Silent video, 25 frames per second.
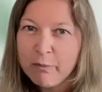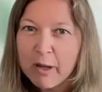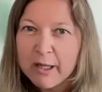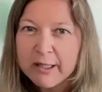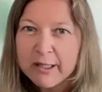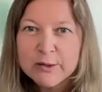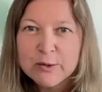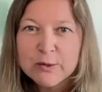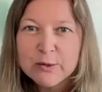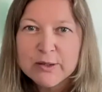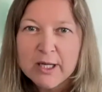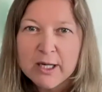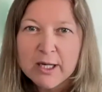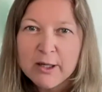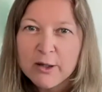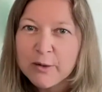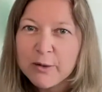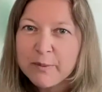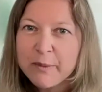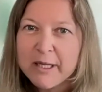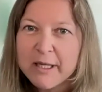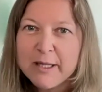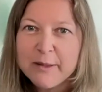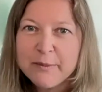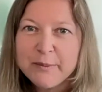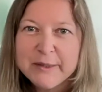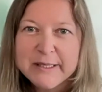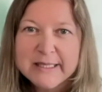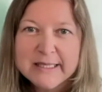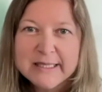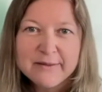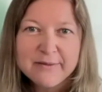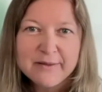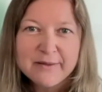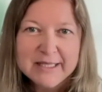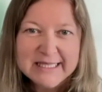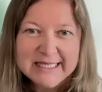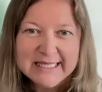Magst du da noch mal ein
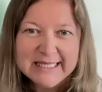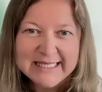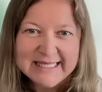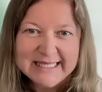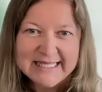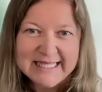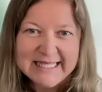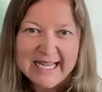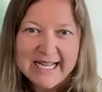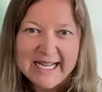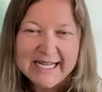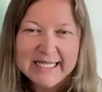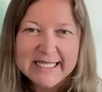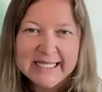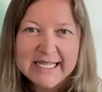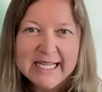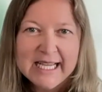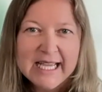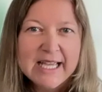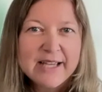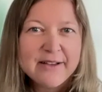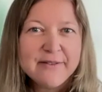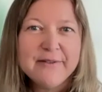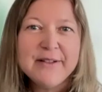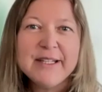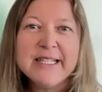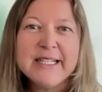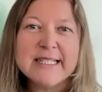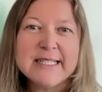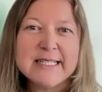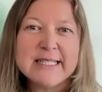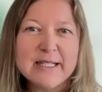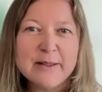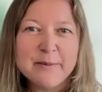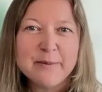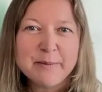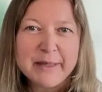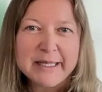bisschen was erzählen, wie das
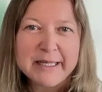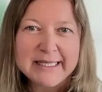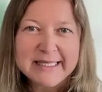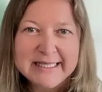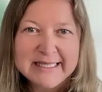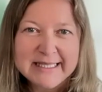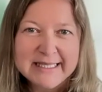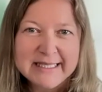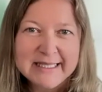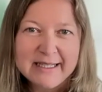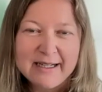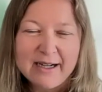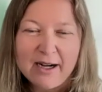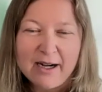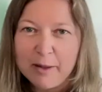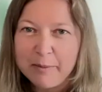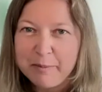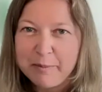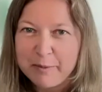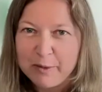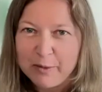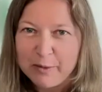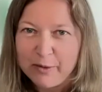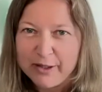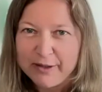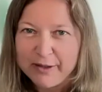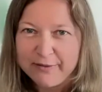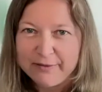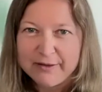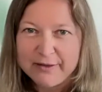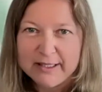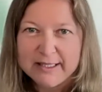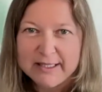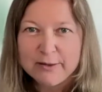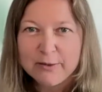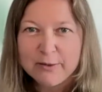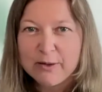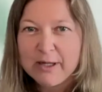dann bei dir abläuft?
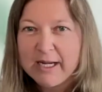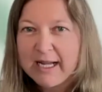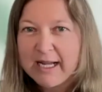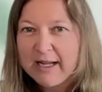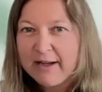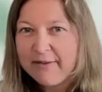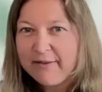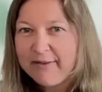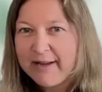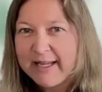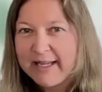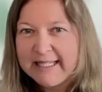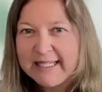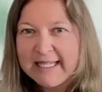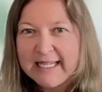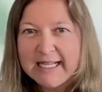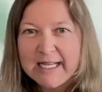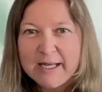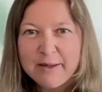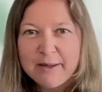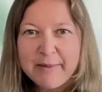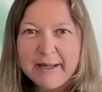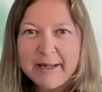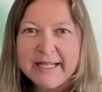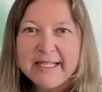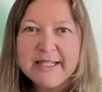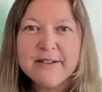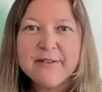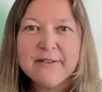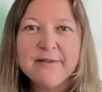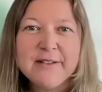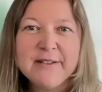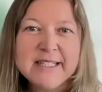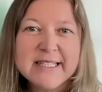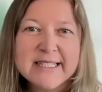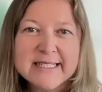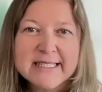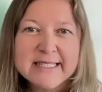Also, welche Elemente
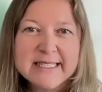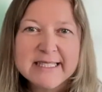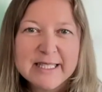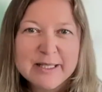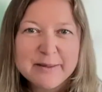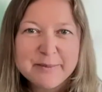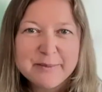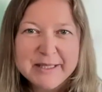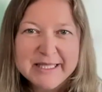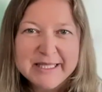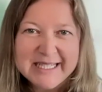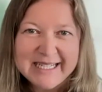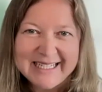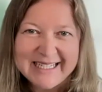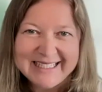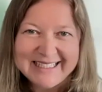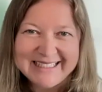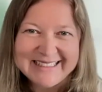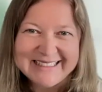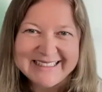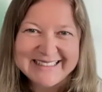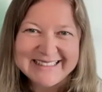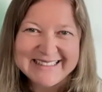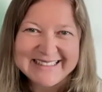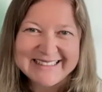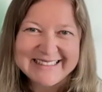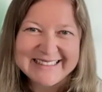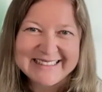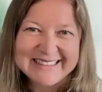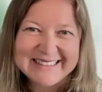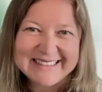fließen hier mit ein?